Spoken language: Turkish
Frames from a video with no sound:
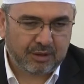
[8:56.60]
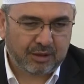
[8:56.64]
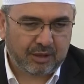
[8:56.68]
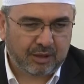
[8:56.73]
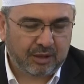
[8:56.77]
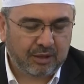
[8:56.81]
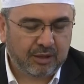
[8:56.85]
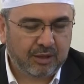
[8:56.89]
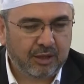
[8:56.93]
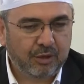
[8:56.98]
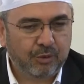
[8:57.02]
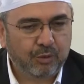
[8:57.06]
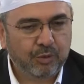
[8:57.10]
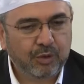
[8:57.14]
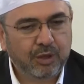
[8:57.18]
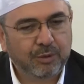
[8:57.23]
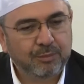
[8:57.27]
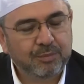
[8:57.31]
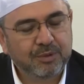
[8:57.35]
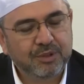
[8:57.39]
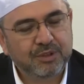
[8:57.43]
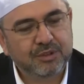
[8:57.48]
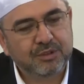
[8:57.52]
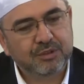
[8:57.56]
Allah
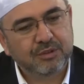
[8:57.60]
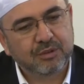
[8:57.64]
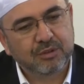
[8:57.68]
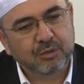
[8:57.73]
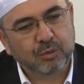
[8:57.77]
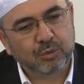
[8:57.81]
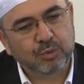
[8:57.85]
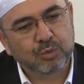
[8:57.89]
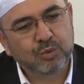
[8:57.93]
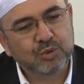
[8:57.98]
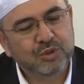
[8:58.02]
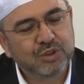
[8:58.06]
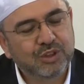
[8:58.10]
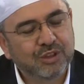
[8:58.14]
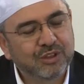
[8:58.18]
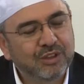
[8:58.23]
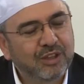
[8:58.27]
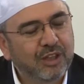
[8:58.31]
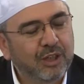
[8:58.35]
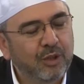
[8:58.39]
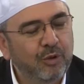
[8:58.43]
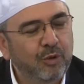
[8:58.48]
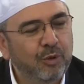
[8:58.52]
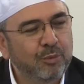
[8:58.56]
ona bir 30 yıl
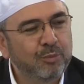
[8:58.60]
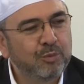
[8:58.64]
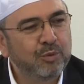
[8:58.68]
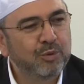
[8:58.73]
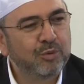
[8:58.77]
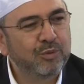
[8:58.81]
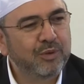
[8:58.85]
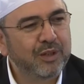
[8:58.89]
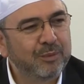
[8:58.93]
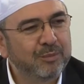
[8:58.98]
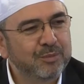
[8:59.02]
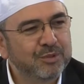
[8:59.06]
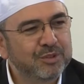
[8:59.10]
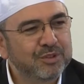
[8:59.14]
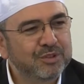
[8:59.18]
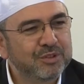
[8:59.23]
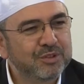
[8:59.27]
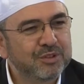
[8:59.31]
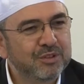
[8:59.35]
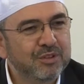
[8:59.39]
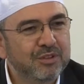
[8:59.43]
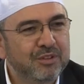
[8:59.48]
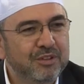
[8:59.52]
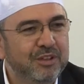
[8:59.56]
daha ömür
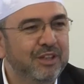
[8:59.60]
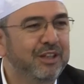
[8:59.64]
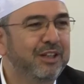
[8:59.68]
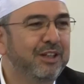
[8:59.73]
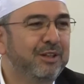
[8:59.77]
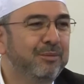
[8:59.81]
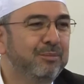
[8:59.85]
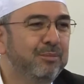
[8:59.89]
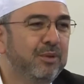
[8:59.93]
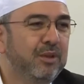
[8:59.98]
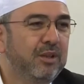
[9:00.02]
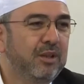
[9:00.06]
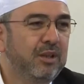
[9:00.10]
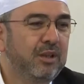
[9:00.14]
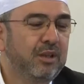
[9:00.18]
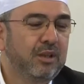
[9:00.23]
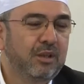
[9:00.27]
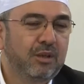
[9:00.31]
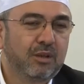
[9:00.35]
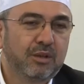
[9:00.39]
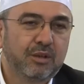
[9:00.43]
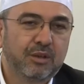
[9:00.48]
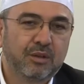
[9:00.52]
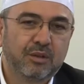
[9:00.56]
vermiş diyelim.
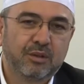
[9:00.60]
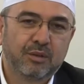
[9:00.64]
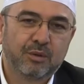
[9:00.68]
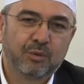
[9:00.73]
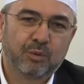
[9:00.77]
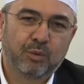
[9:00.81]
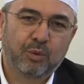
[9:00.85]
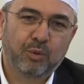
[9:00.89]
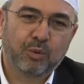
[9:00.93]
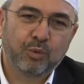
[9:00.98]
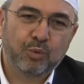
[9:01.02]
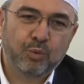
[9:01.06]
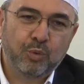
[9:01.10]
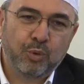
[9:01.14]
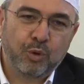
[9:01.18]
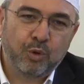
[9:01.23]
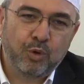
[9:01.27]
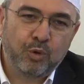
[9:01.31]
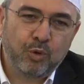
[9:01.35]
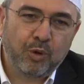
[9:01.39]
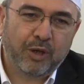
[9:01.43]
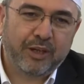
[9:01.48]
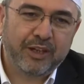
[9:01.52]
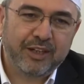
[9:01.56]
Ee, o
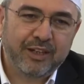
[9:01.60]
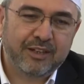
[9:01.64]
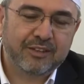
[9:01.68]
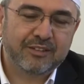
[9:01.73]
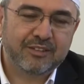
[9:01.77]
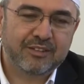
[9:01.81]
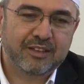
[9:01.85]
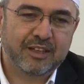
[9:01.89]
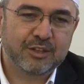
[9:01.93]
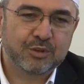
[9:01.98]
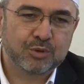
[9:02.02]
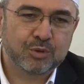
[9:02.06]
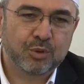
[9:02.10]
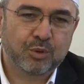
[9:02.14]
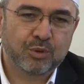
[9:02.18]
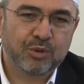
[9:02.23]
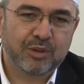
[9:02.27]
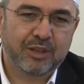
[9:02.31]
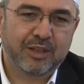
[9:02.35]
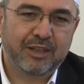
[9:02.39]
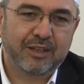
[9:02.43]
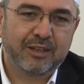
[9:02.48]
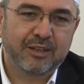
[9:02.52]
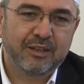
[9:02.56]
ölü hayattan
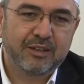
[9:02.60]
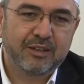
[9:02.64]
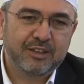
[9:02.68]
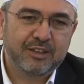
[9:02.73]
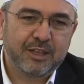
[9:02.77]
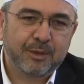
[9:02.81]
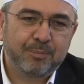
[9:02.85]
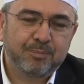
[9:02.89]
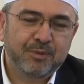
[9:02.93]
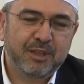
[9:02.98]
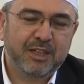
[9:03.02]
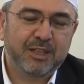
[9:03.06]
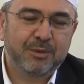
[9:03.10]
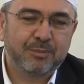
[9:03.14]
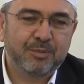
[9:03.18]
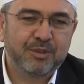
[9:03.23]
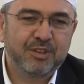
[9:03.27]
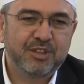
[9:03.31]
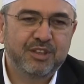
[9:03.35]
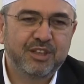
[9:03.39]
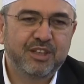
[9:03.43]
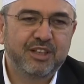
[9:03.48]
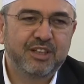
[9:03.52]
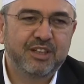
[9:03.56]
sonra yepyeni
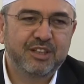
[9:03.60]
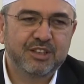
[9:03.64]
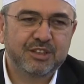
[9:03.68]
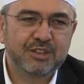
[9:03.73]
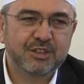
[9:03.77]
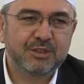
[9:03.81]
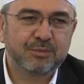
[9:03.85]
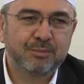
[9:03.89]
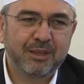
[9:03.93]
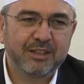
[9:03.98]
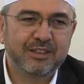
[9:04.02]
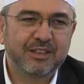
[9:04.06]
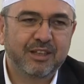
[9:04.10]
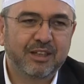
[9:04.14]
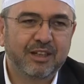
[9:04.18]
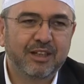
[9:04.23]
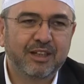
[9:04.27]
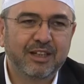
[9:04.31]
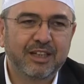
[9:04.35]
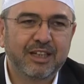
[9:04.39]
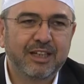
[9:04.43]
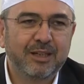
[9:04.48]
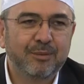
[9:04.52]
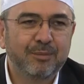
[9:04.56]
bir diriliş
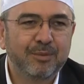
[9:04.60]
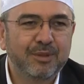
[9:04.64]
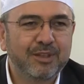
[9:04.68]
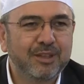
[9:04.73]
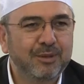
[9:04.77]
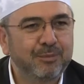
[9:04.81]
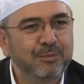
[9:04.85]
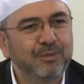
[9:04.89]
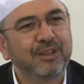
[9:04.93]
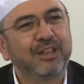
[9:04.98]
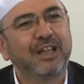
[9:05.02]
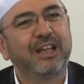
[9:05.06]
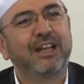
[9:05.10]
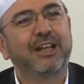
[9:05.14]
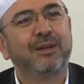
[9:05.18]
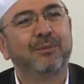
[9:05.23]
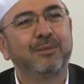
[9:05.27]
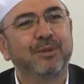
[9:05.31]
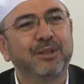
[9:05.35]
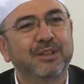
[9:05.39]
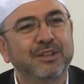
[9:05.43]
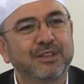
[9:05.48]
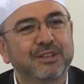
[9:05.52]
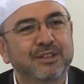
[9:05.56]
meydana gelebilir mi?
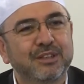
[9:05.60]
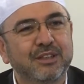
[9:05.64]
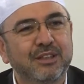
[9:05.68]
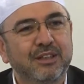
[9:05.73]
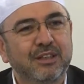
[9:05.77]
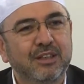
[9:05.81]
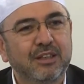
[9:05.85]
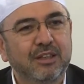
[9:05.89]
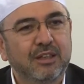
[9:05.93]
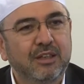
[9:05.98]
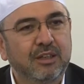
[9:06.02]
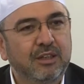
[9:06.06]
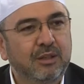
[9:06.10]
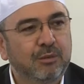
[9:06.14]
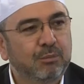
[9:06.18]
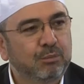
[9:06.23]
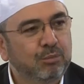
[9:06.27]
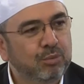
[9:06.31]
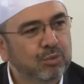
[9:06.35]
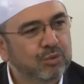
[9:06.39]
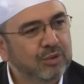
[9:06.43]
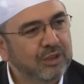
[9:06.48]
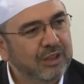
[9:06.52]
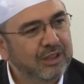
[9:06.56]
Gelebilir.
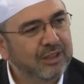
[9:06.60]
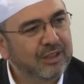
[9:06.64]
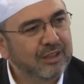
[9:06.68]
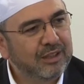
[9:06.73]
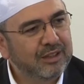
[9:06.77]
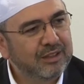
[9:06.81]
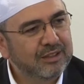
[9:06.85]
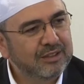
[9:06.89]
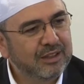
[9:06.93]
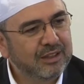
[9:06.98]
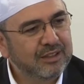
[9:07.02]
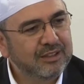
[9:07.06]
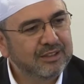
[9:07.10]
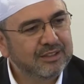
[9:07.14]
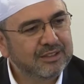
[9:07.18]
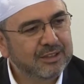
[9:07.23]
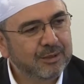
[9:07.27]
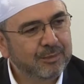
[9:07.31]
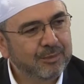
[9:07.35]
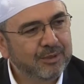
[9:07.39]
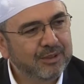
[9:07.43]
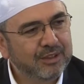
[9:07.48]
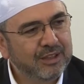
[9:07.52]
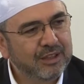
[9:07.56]
Burada aynı
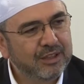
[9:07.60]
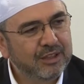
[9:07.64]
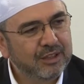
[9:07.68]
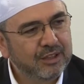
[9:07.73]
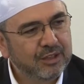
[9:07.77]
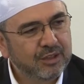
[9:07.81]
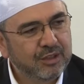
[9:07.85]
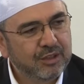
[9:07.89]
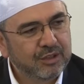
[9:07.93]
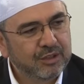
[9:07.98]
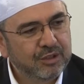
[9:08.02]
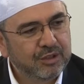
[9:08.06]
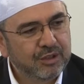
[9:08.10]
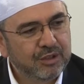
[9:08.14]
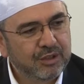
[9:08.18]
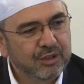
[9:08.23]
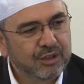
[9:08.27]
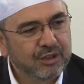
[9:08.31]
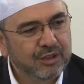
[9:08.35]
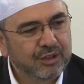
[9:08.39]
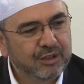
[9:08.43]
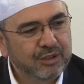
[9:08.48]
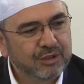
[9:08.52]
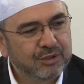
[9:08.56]
zamanda
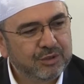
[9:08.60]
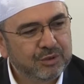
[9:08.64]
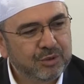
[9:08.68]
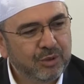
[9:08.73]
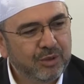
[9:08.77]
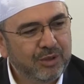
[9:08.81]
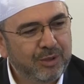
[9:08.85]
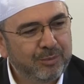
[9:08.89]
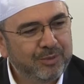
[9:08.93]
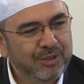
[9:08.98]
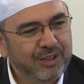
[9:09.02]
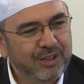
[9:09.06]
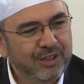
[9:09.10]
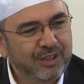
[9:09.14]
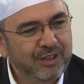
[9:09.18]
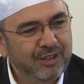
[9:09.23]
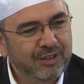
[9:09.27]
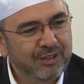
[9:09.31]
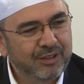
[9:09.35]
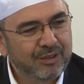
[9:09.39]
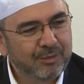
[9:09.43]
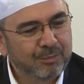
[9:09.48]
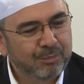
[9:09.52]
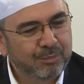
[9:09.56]
e, şöyle bir
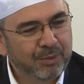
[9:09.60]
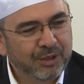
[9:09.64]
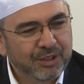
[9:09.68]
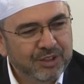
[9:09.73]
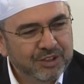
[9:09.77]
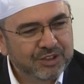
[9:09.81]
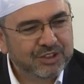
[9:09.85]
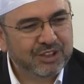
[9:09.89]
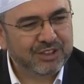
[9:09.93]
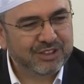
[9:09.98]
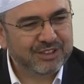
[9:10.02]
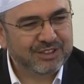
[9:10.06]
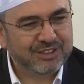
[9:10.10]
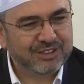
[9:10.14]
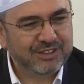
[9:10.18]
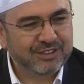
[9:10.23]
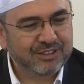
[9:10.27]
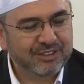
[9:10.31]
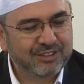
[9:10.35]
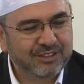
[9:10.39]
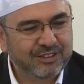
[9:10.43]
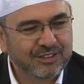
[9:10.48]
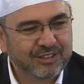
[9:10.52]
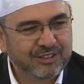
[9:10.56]
bakış
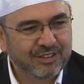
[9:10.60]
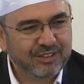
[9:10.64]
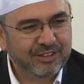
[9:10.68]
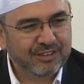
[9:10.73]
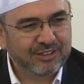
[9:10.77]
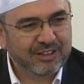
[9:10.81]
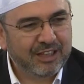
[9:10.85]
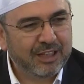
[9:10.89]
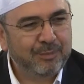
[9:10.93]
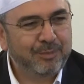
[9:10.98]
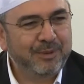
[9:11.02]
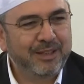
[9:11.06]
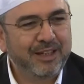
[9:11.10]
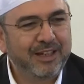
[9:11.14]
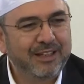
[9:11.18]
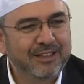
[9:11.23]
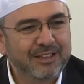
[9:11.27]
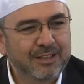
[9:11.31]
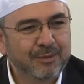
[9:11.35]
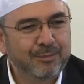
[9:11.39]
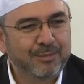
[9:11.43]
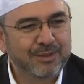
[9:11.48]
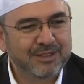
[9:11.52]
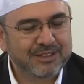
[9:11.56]
açısının terbiye
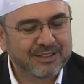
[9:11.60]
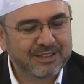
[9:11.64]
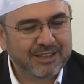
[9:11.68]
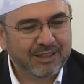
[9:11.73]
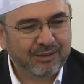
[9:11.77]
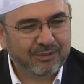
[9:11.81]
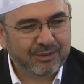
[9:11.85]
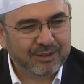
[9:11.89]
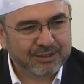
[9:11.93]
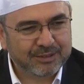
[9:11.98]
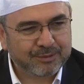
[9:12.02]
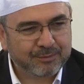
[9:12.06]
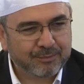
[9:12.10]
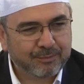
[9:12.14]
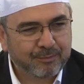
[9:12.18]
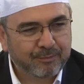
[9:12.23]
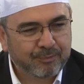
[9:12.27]
edilmesi de var.